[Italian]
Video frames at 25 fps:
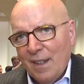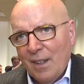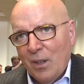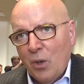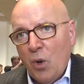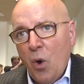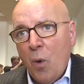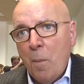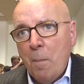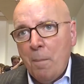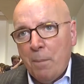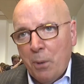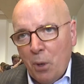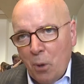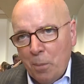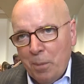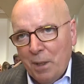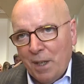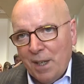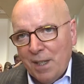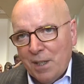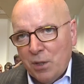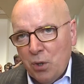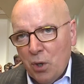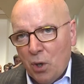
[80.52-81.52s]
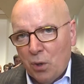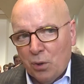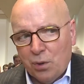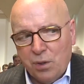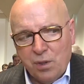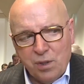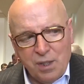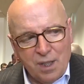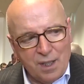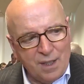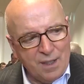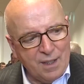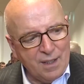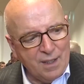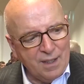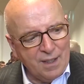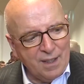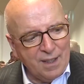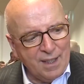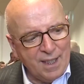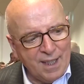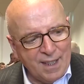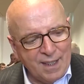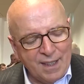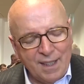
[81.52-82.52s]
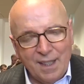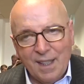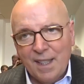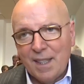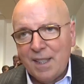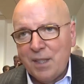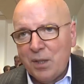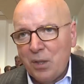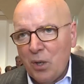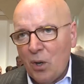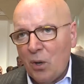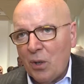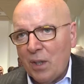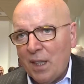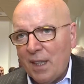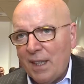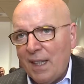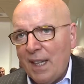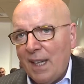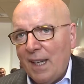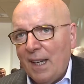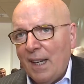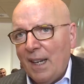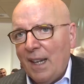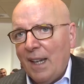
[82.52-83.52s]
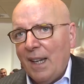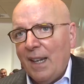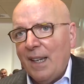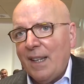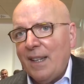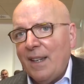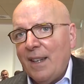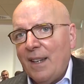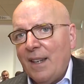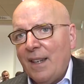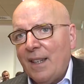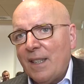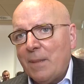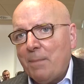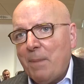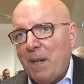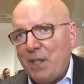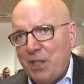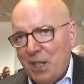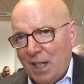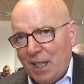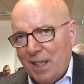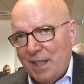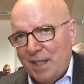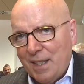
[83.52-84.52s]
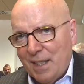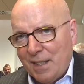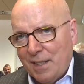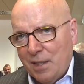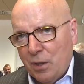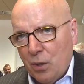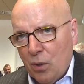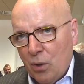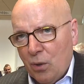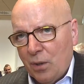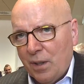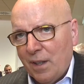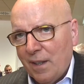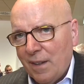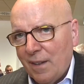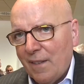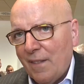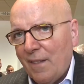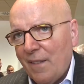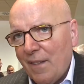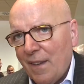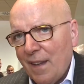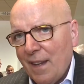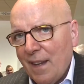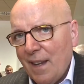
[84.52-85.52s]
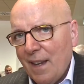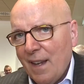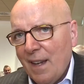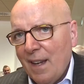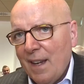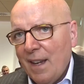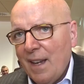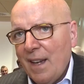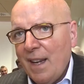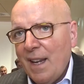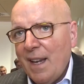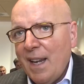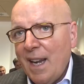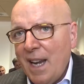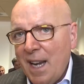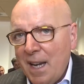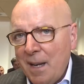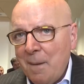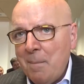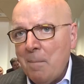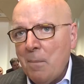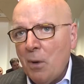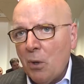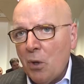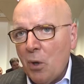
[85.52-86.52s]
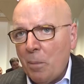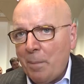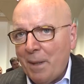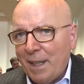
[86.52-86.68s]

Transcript: con proprie risorse in direzione delle eh, specializzazioni e in modo